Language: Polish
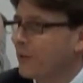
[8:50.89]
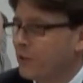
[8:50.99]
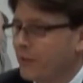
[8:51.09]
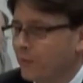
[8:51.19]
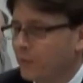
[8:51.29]

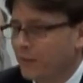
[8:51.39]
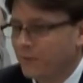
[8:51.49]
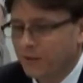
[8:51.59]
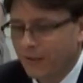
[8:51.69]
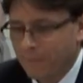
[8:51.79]
Dlaczego?
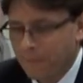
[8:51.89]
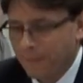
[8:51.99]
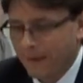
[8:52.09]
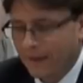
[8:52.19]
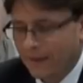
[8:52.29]
Ponieważ
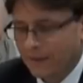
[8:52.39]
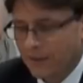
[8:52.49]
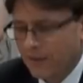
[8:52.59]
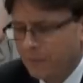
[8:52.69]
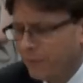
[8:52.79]

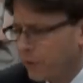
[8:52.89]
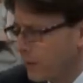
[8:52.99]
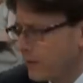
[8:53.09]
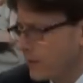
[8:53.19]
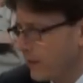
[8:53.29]
czasami
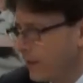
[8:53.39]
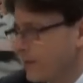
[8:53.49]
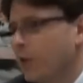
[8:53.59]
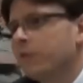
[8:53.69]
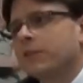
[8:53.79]
informacja o stanie
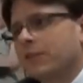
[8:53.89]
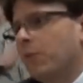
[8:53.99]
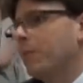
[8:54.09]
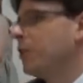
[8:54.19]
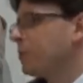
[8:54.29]
zdrowia, że
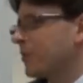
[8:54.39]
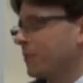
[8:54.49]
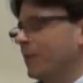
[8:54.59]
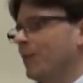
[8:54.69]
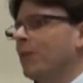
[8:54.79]
złamaliśmy
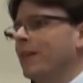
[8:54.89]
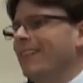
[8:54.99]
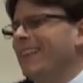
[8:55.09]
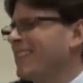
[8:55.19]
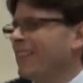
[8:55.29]
sobie nogę,
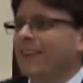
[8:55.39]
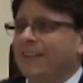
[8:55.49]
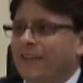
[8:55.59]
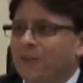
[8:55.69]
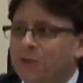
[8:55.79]
nie jest dla
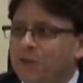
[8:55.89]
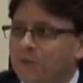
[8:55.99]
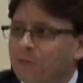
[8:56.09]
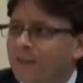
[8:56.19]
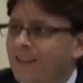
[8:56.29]
nas jakoś
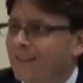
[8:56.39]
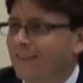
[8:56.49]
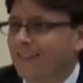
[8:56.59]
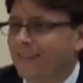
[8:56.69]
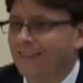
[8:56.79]
szczególnie
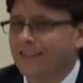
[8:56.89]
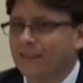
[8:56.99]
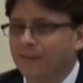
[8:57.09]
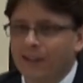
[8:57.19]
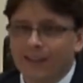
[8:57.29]
e,
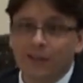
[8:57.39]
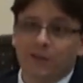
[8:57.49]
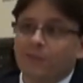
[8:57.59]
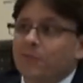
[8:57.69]
newralgiczna.